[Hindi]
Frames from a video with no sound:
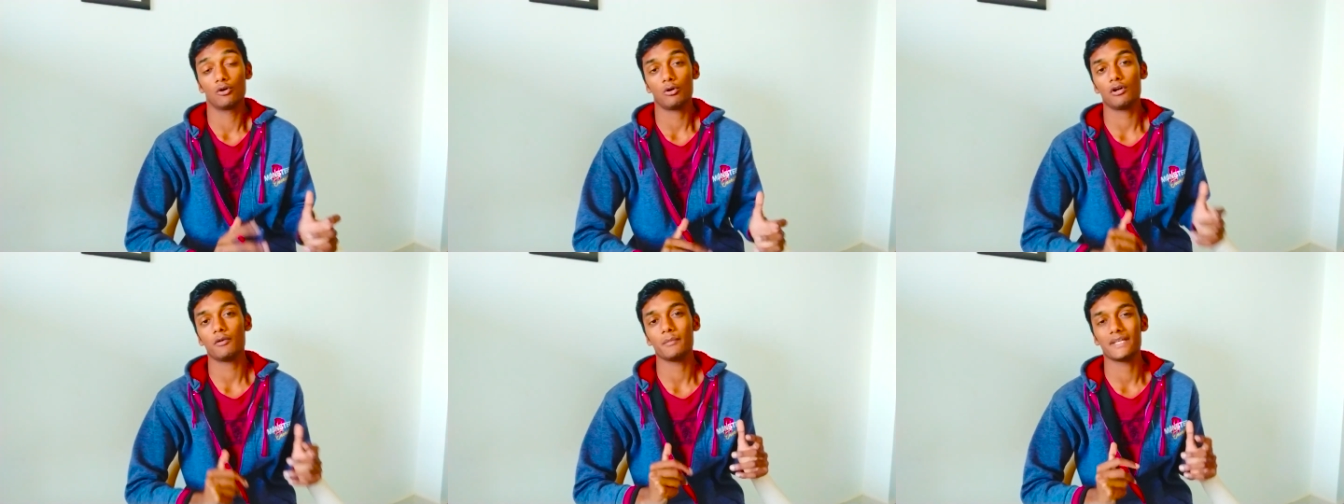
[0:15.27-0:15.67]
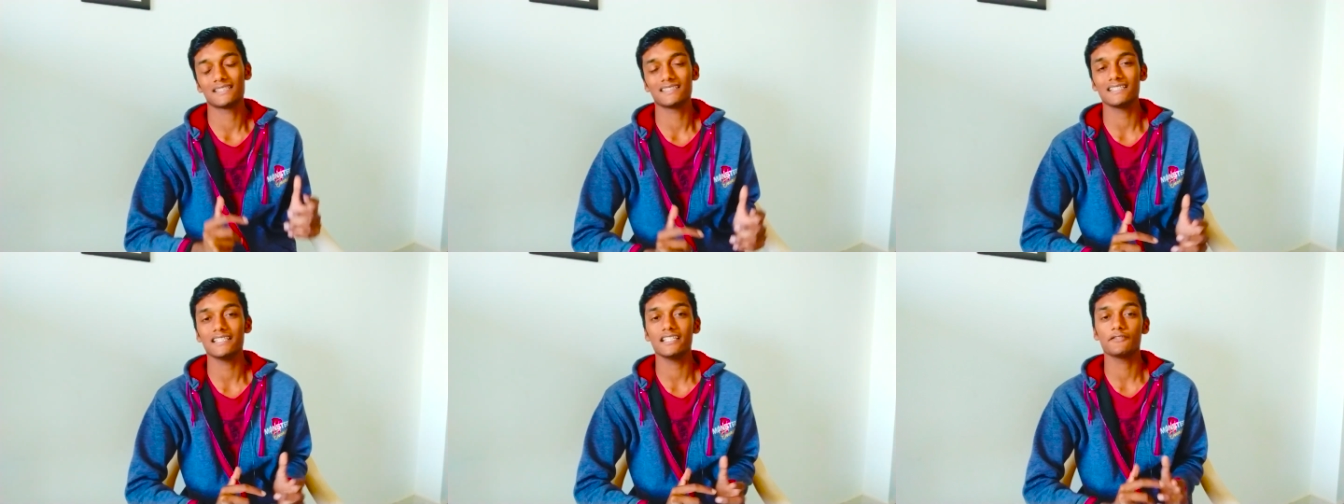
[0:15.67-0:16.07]
और
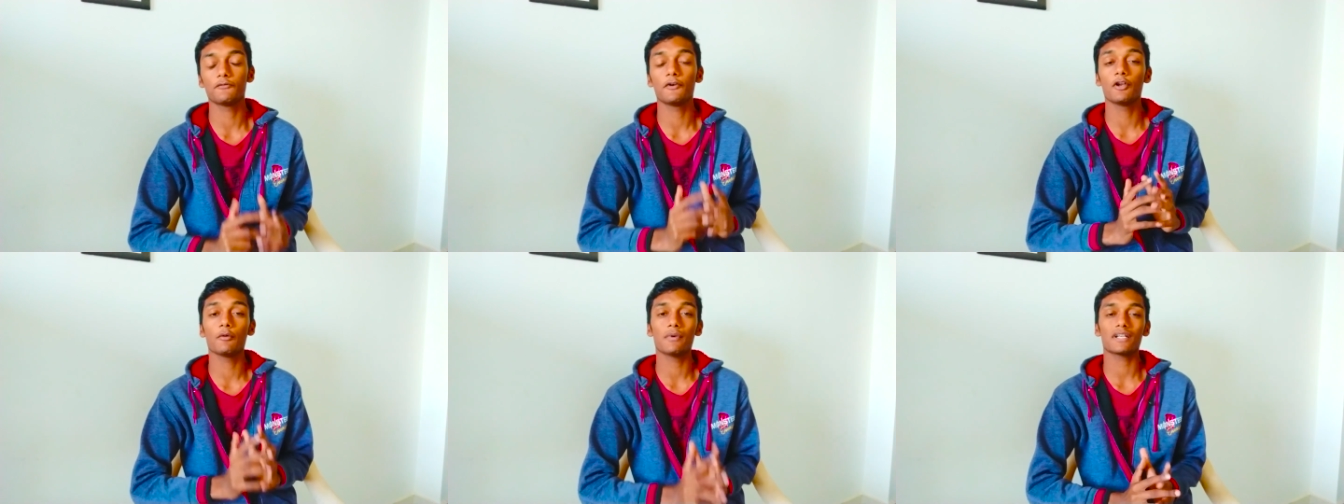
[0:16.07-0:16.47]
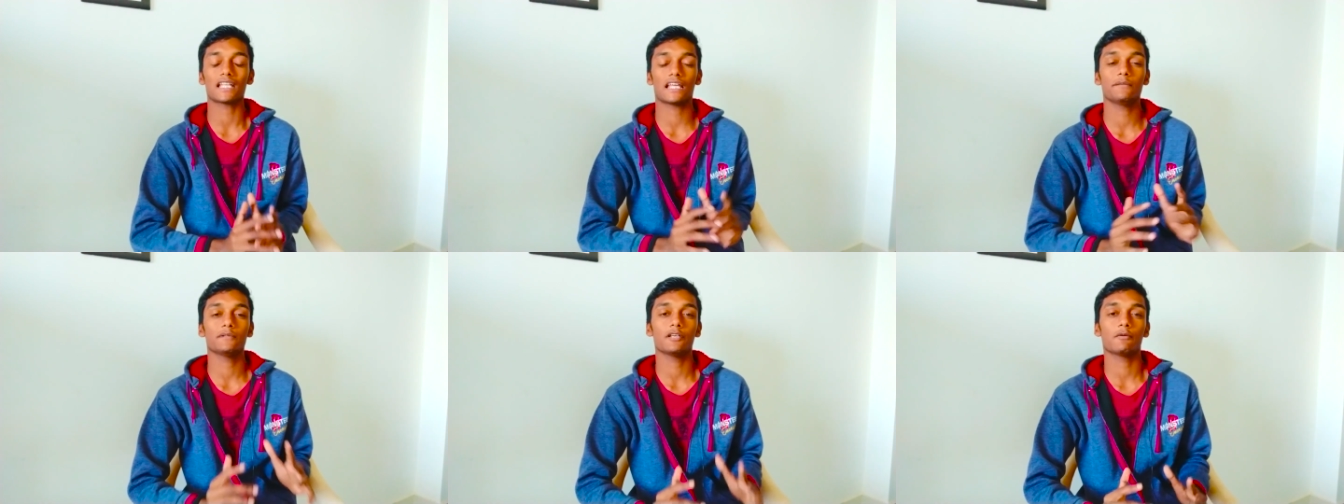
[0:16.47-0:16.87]
बेसिकली इस वीडियो में
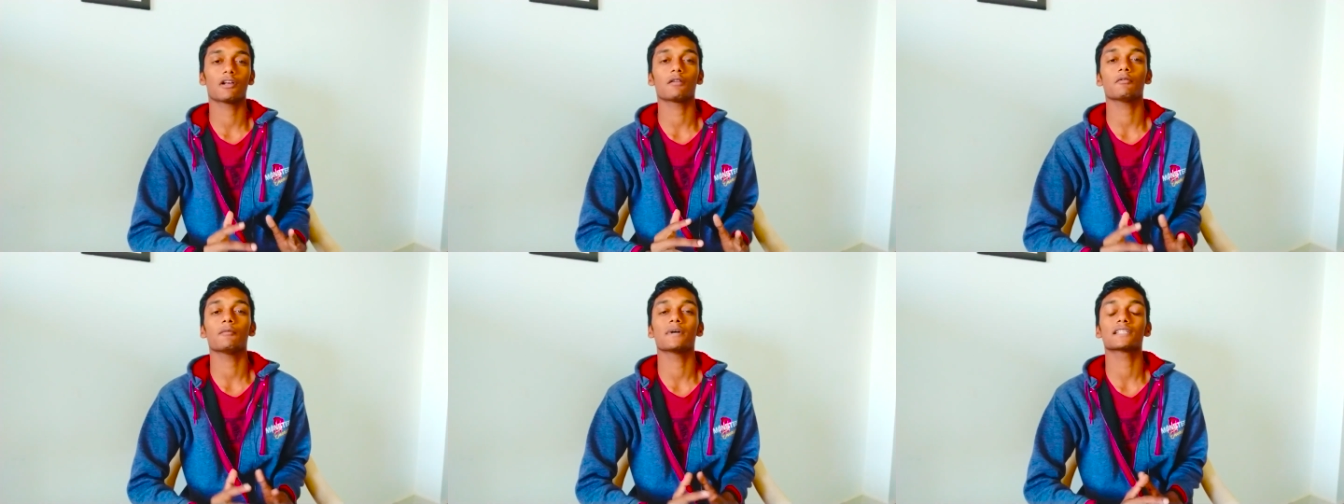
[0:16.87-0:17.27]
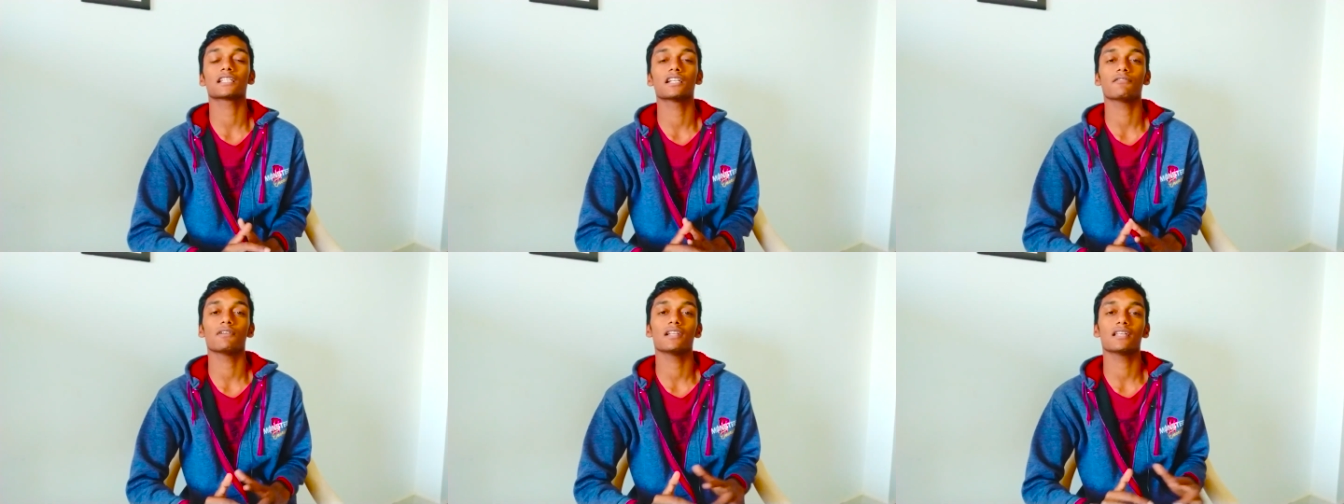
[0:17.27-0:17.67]
टाइप के बारे में बात
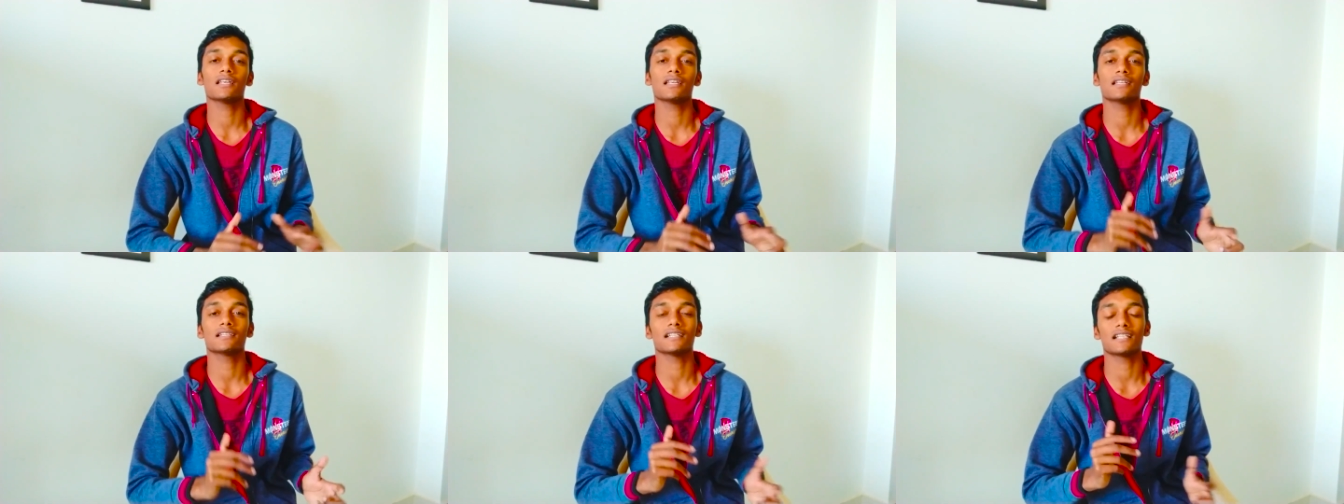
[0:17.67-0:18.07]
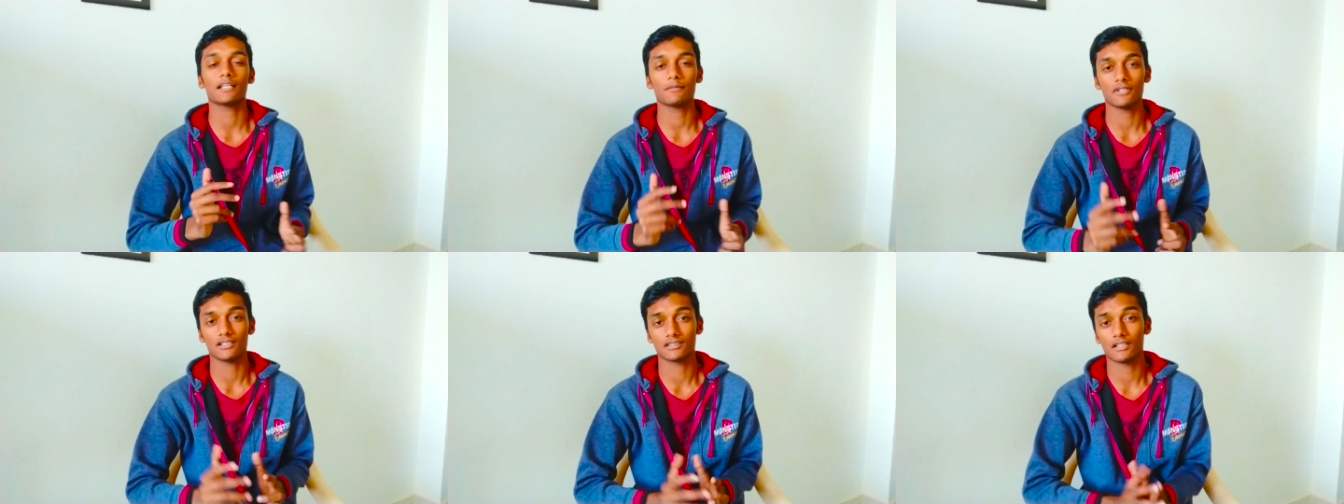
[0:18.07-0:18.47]
करने वाले कि कितने
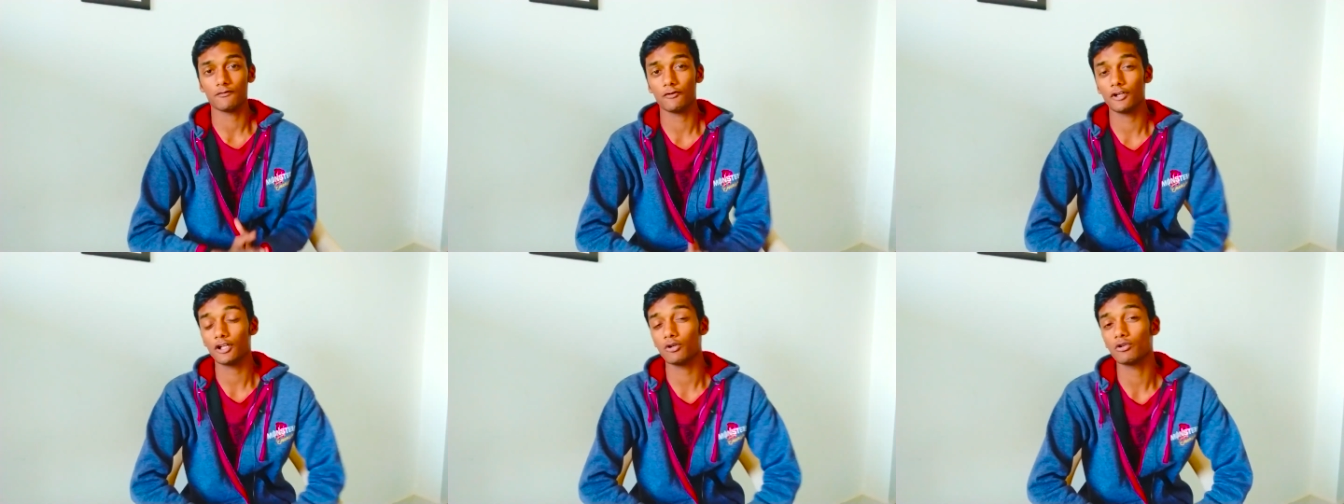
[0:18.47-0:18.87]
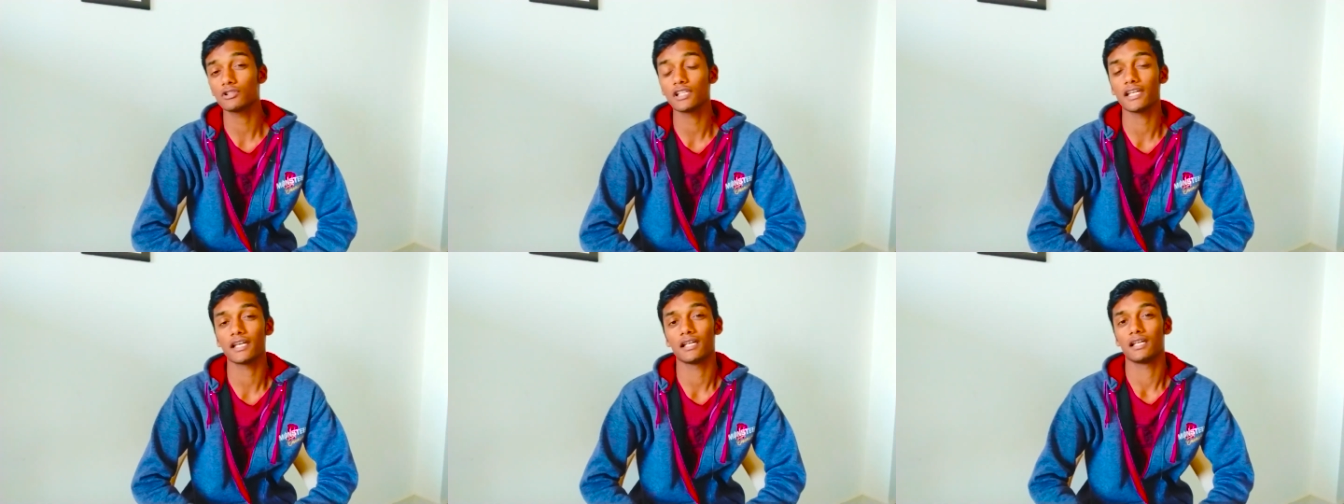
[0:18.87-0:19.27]
टाइप की इसके फोल्डिंग
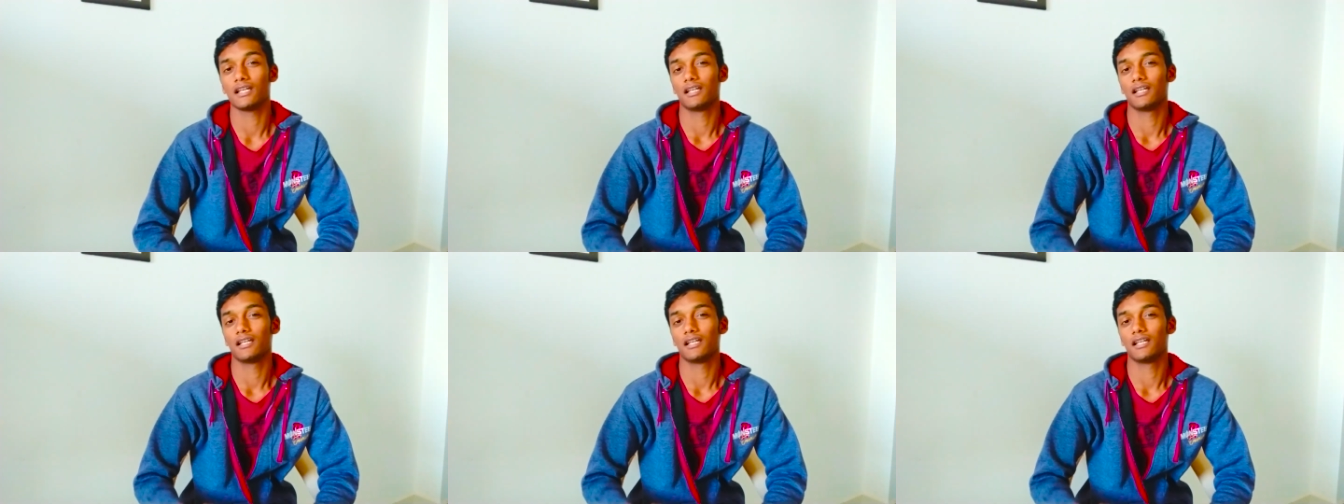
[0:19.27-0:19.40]
होती है